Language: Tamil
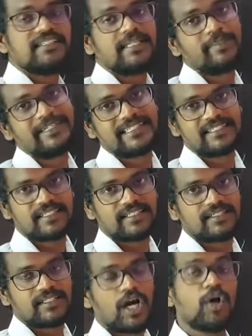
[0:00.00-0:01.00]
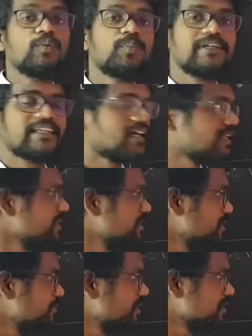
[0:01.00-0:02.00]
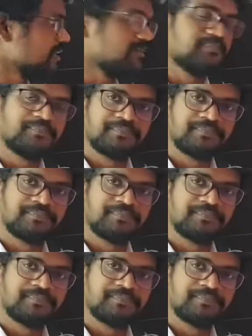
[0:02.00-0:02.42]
emitter current அவுட்புட் யார் இவங்க தான்